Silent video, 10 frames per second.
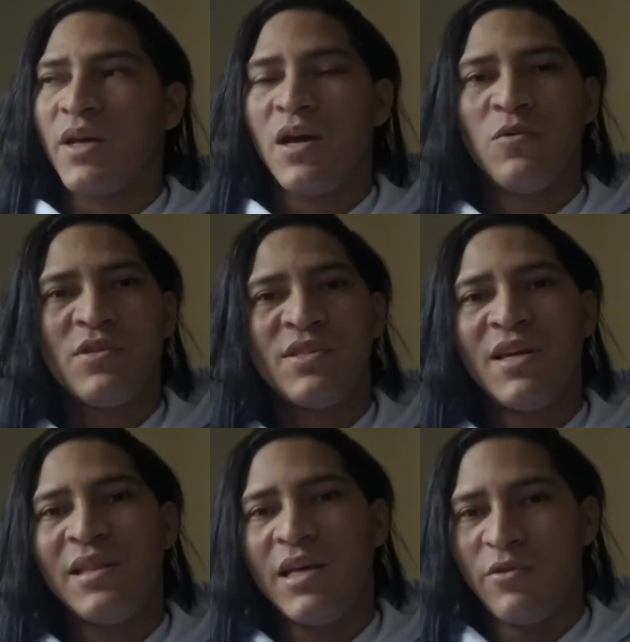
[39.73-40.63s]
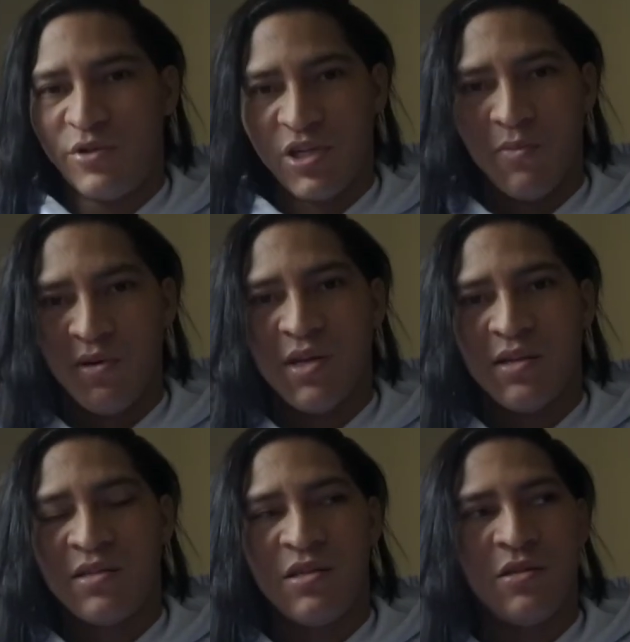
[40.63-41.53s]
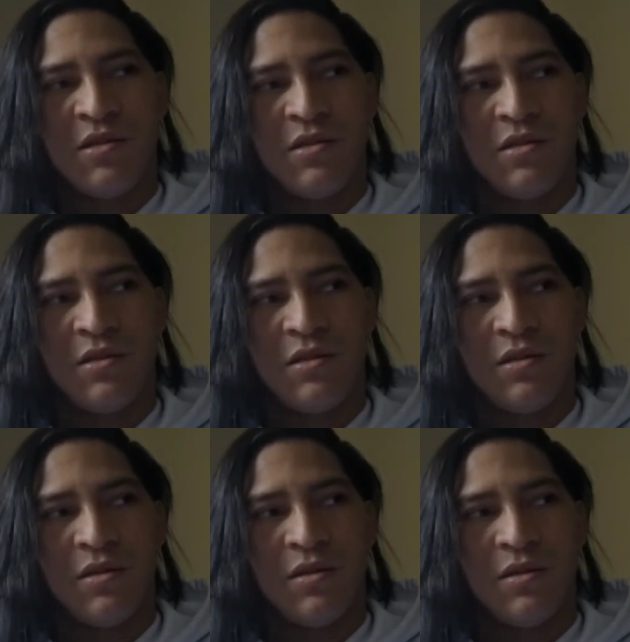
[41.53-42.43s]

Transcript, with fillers: é um celeiro, digamos assim, de, de,